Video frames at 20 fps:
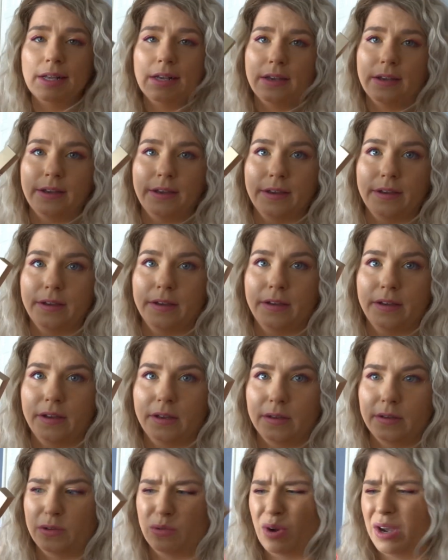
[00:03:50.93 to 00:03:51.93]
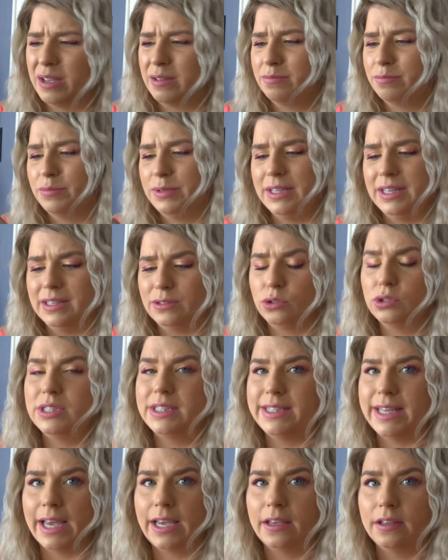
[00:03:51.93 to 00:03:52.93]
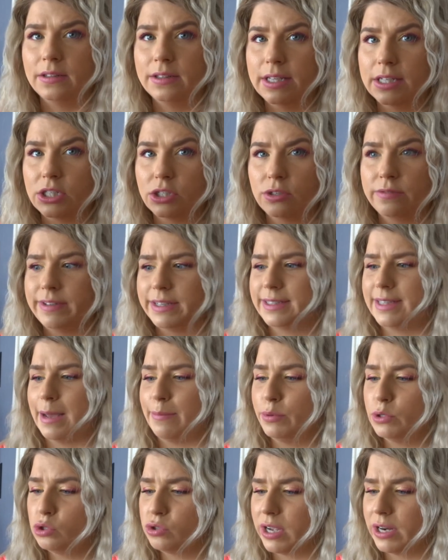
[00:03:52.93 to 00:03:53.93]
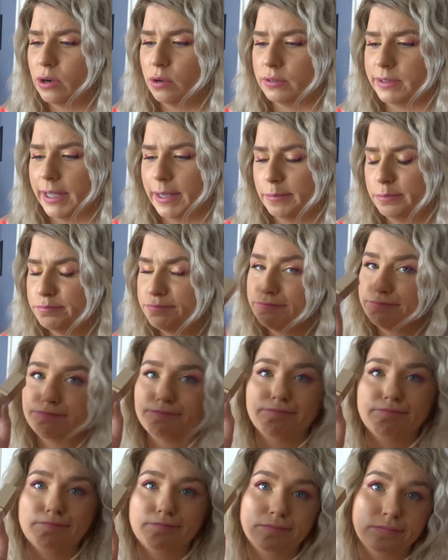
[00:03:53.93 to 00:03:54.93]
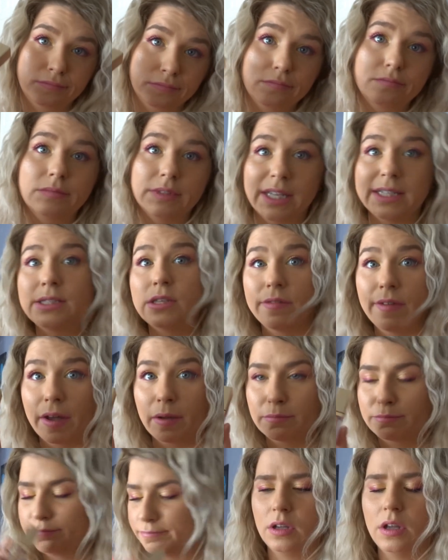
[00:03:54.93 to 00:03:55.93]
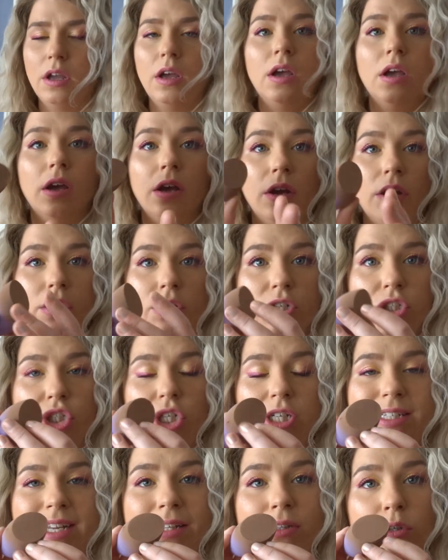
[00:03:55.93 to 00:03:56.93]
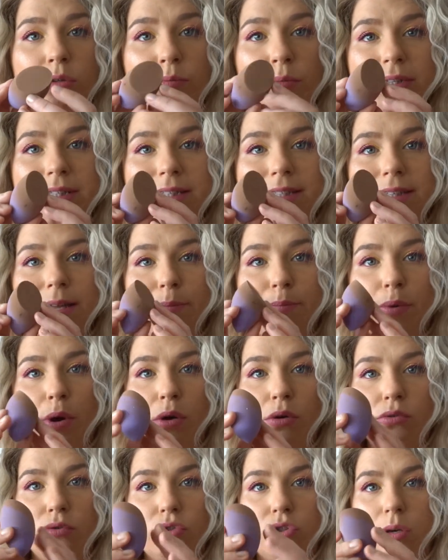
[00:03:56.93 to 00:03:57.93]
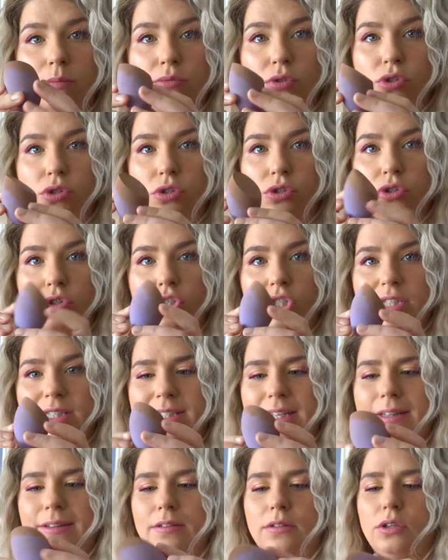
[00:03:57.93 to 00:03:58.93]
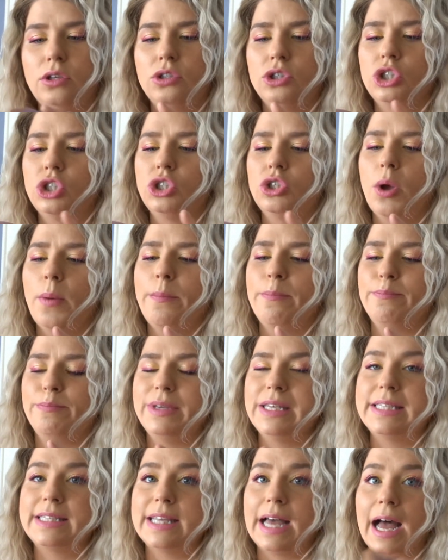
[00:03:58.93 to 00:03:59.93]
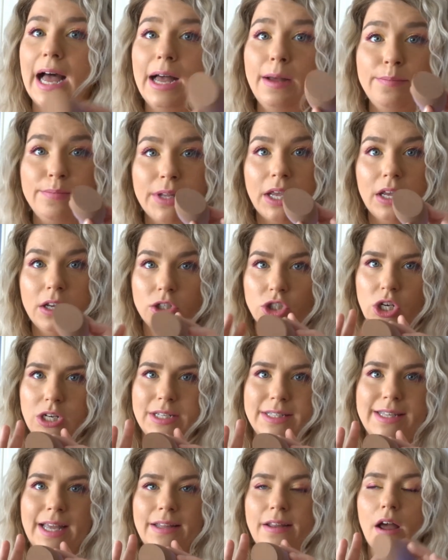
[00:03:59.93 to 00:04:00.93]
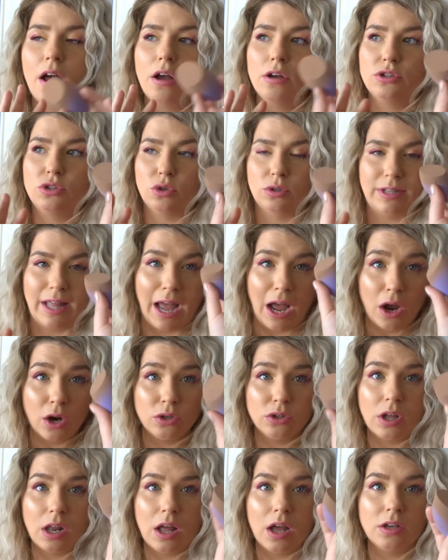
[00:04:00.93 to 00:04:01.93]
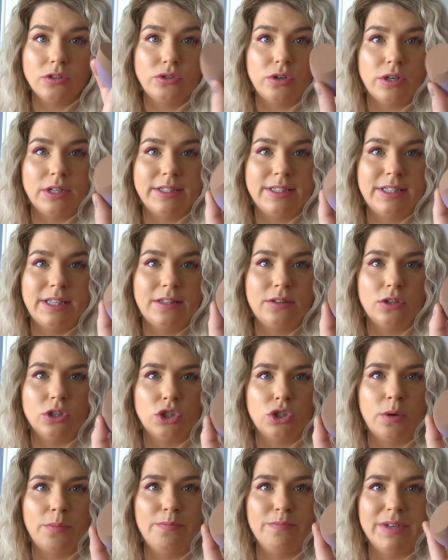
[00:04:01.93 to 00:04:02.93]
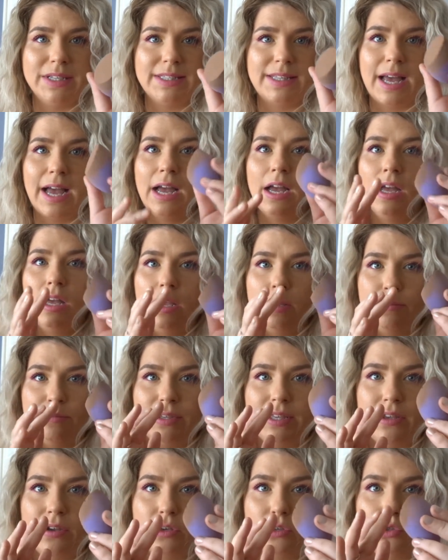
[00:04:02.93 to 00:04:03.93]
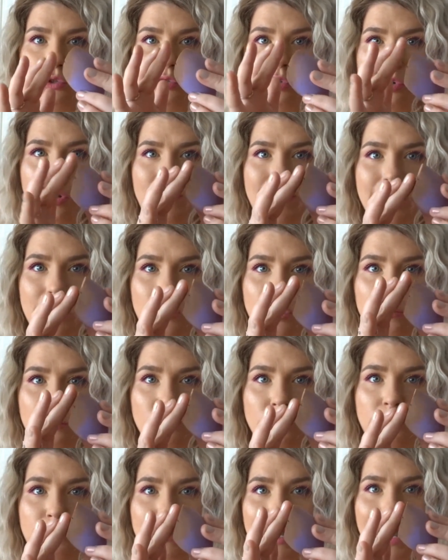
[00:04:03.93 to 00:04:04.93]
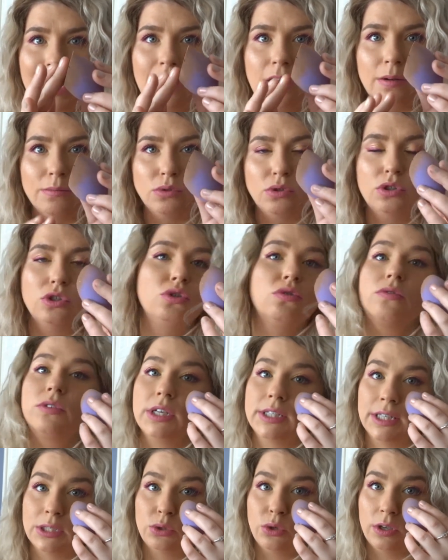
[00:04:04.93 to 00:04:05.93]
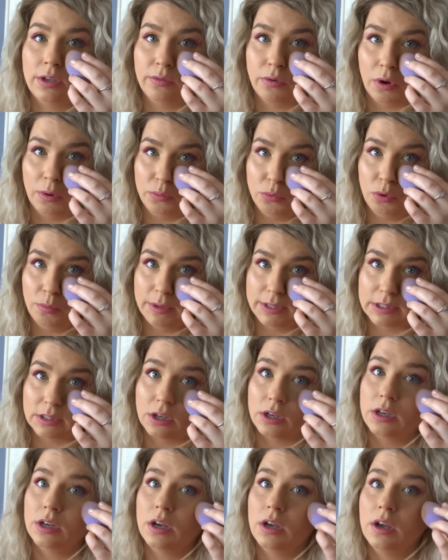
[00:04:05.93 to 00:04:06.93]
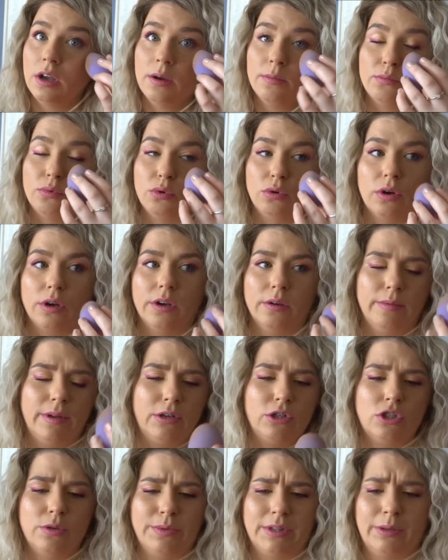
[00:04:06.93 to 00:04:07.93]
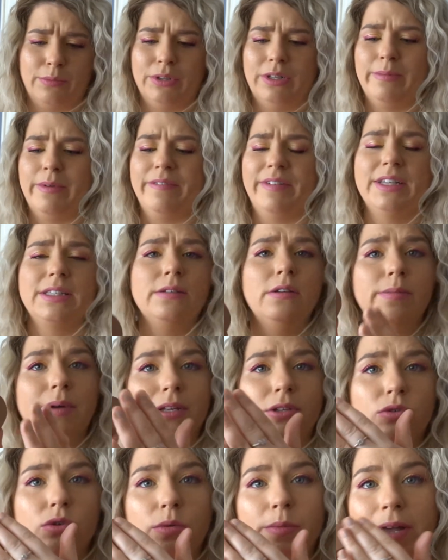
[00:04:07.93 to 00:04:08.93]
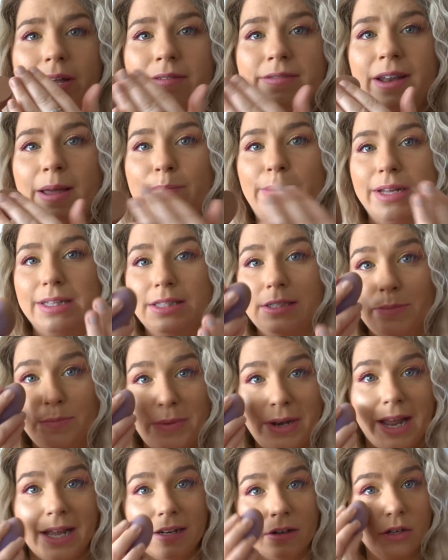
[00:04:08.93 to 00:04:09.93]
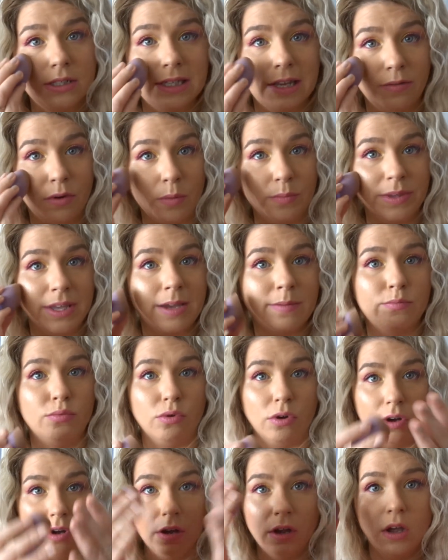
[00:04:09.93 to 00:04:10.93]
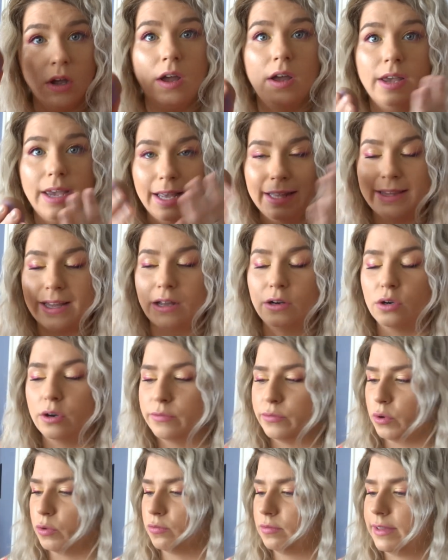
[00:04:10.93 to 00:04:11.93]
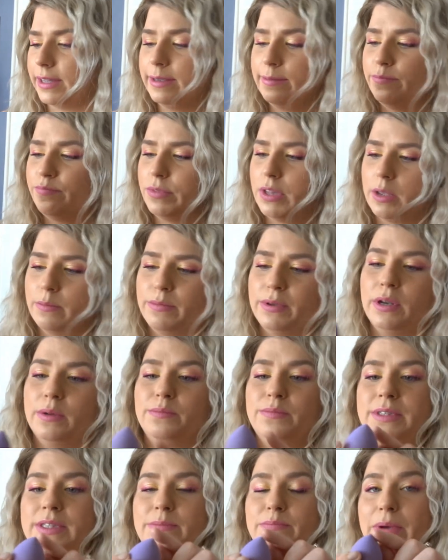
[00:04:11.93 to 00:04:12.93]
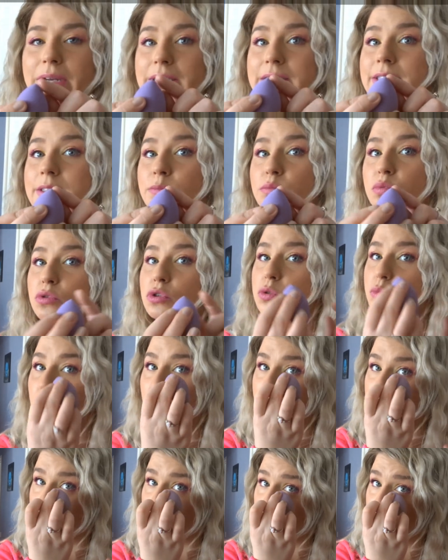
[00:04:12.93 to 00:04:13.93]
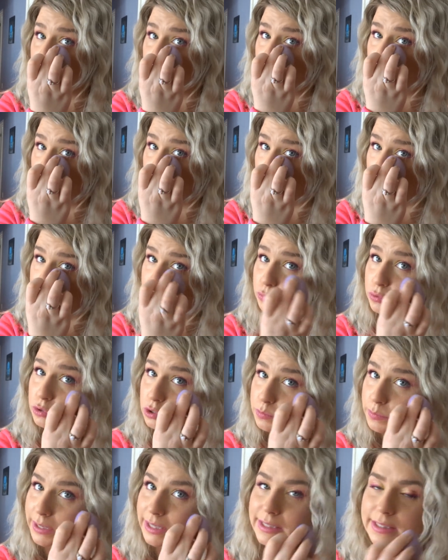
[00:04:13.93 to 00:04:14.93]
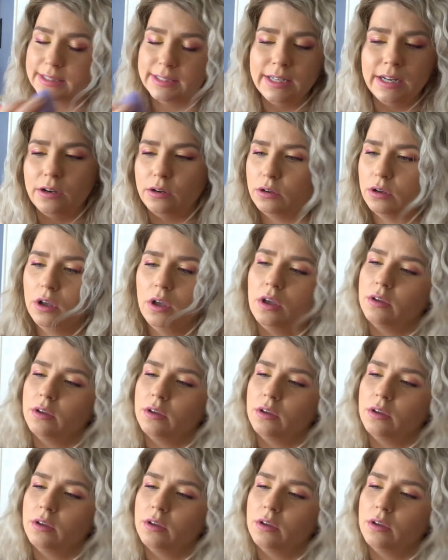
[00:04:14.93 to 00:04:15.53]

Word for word: Euh, ouais, puis il est tout sec déjà, fait que ça a pas duré longtemps. Décevant. Euh, je jette une petite éponge comme ça du site Shop Miss A. Je les adore, sont à 1$ sur le site de Shop Miss A. Puis euh, ceux-là avec le bout plat comme ça, je trouve que c'est ceux qui vont le mieux parce que pour... Euh, ben là, je ne mettrai pas dans ma face, là, mais en tout cas, bref, la partie plate, là, ça va bien pour étendre le fond de teint. Puis le petite partie plus pointue pour plus précis, là.